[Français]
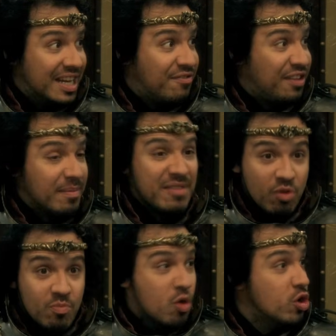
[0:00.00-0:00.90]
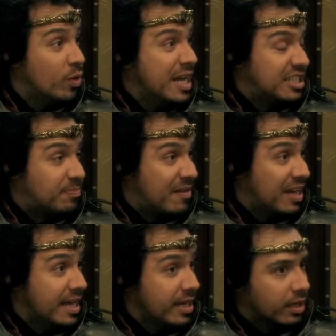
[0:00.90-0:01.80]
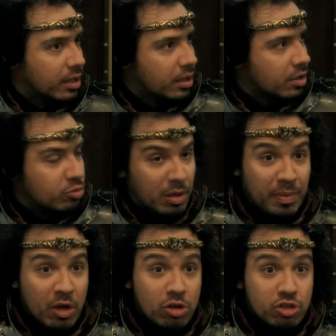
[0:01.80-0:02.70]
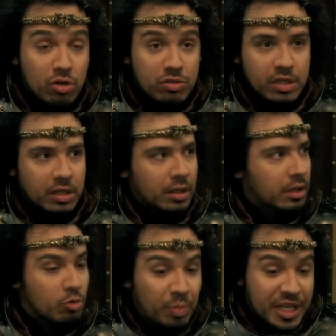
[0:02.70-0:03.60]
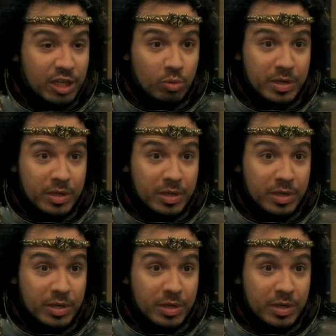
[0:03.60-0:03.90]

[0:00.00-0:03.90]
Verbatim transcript: allez fermer vos bouilles, oui, c'est pas vrai. Je vous demande pas grand-chose. Vous priez deux